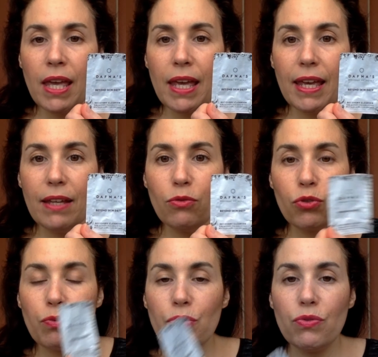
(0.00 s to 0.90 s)
Et donc
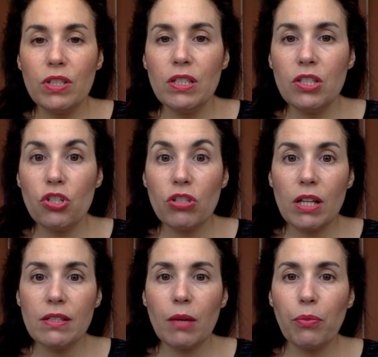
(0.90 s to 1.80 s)
je me suis dit, si je
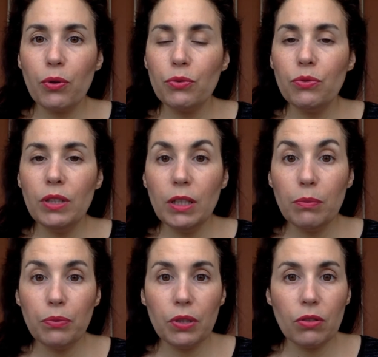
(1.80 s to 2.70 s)
teste un produit et
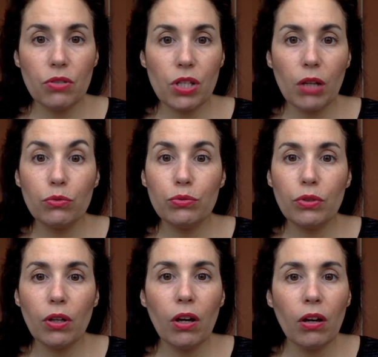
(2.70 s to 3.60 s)
puis que j'ai un coup de
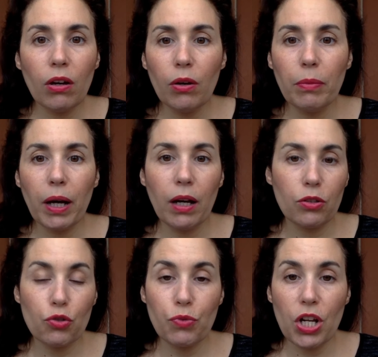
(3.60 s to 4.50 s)
cœur, ben,
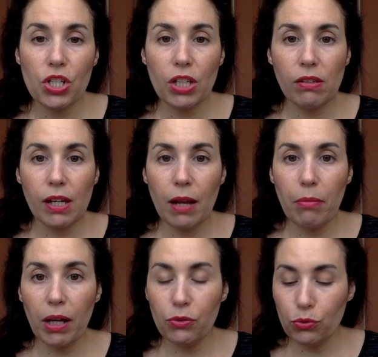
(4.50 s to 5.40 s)
je me l'achèterai
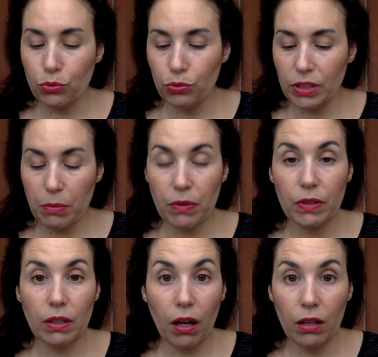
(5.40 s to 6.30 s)
là-bas. Du coup, ça
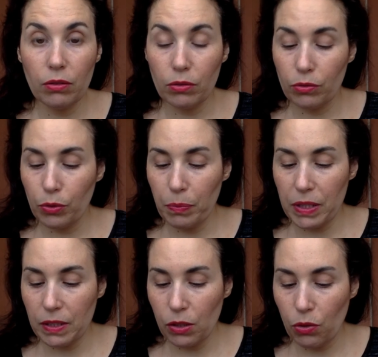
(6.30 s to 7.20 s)
m'évitera de,
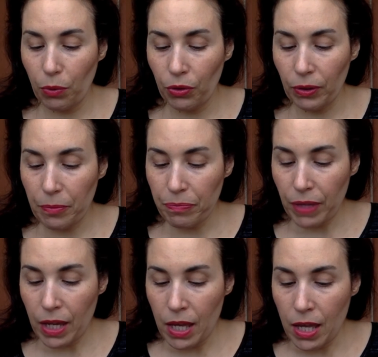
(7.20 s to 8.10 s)
passer commande.
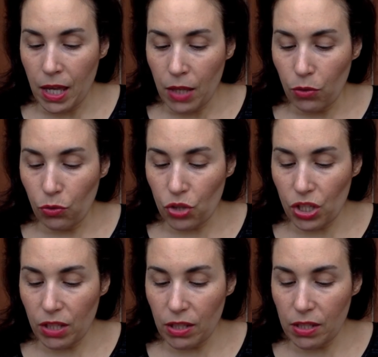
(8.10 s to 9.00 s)
Donc
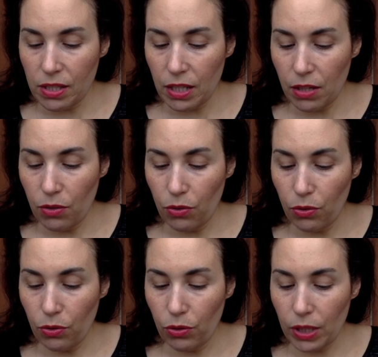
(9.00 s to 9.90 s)
j'ai testé
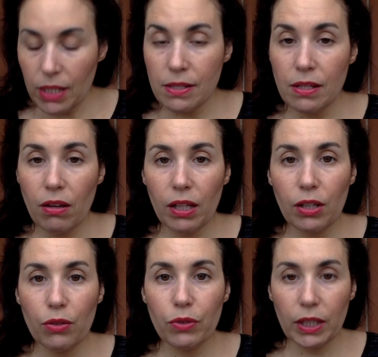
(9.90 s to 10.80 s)
le Cleanser
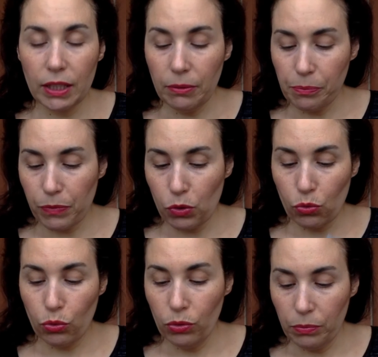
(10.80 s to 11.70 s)
Recovery, du
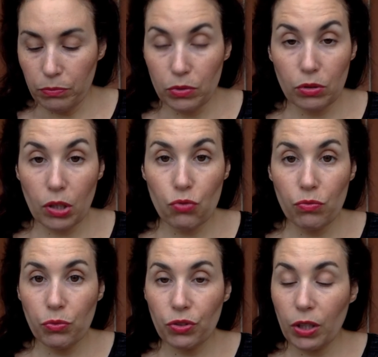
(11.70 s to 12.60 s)
coup, c'est ça que je
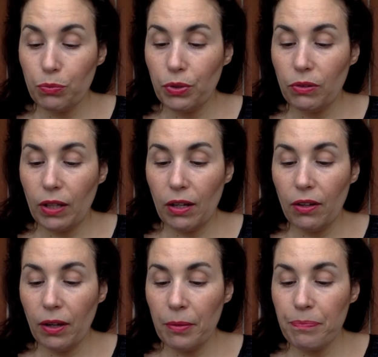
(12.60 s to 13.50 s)
vous montrais depuis tout à
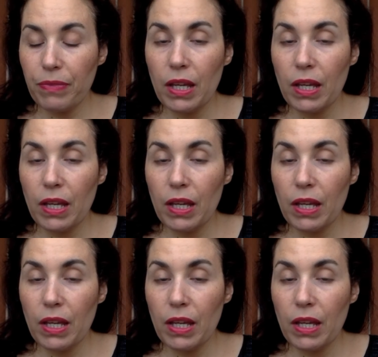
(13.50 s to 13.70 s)
l'heure, hein,